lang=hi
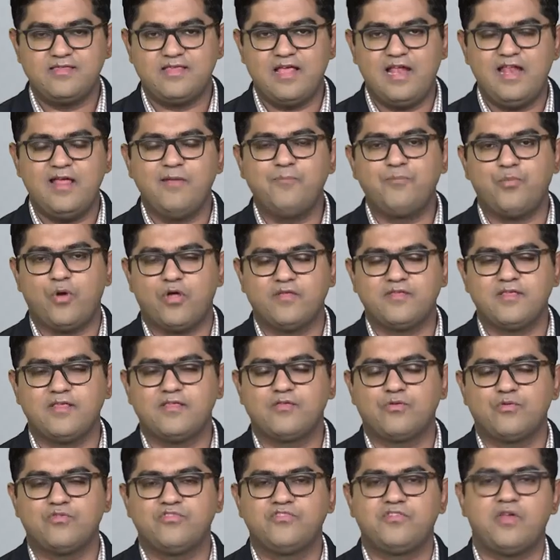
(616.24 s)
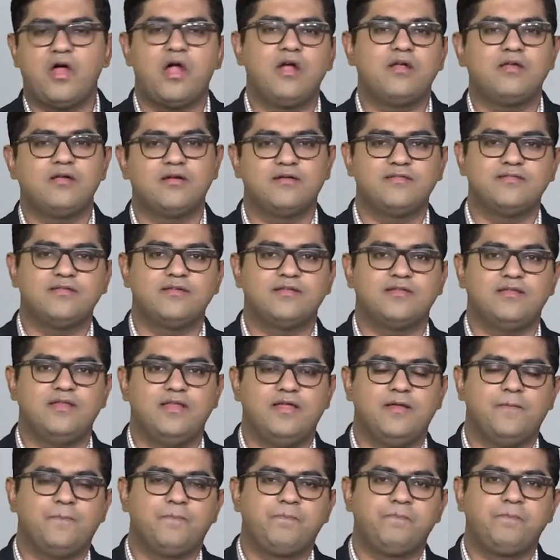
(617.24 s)
सेलिंग प्रोसेस को स्टार्ट कर सकते
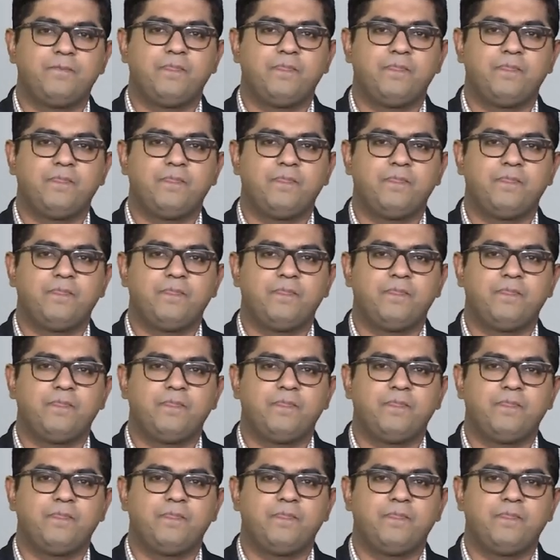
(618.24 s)
हैं